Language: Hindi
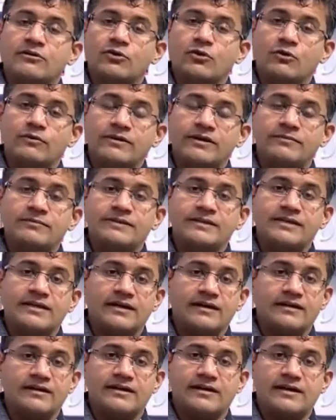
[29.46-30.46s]
कोविड में
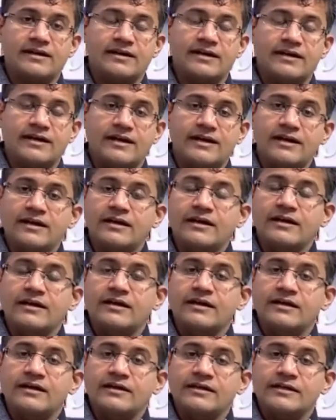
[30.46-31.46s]
देखा गया है
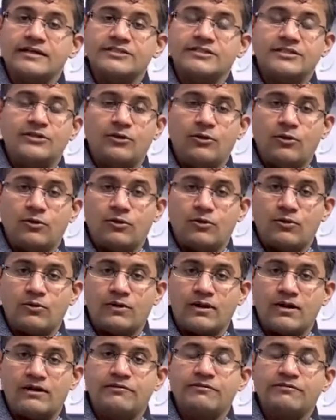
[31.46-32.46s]
कि जिन लोगों
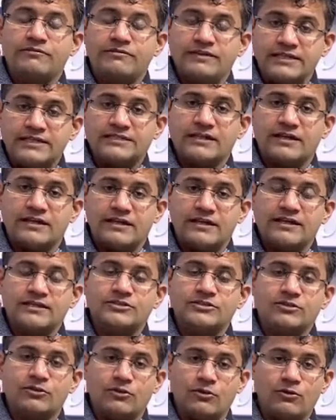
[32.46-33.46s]
का वेट ज़्यादा है
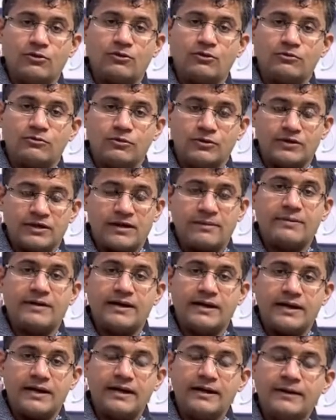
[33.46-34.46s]
जिन लोगों को मोटापा
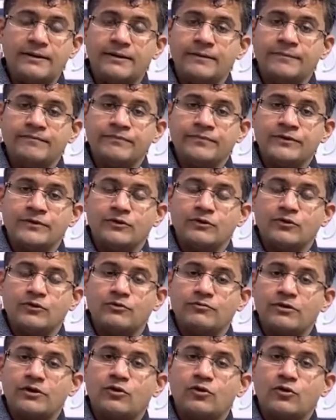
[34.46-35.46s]
है
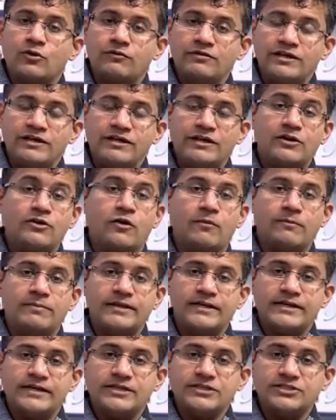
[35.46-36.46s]
उनमें कोविड की
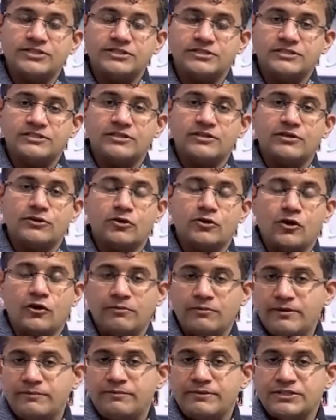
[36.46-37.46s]
कॉम्प्लिकेशंस
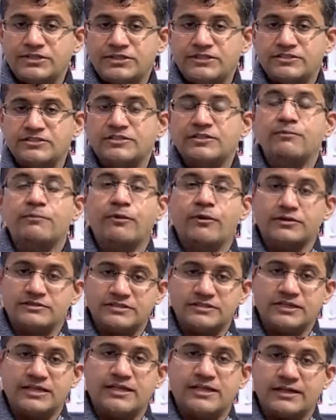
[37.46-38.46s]
नॉर्मल पेशेंट से
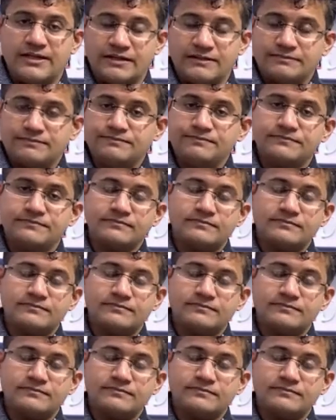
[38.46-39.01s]
बहुत ज़्यादा है